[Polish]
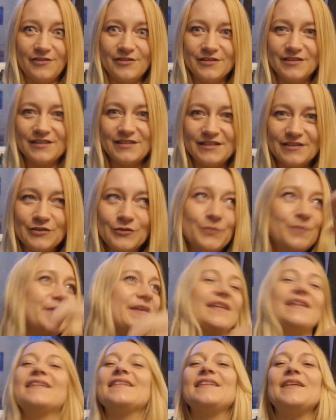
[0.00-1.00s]
wchodzi się tu
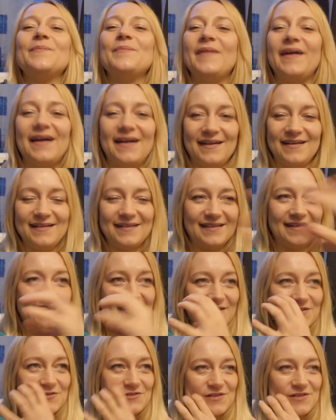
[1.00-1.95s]
pięknie pachnie,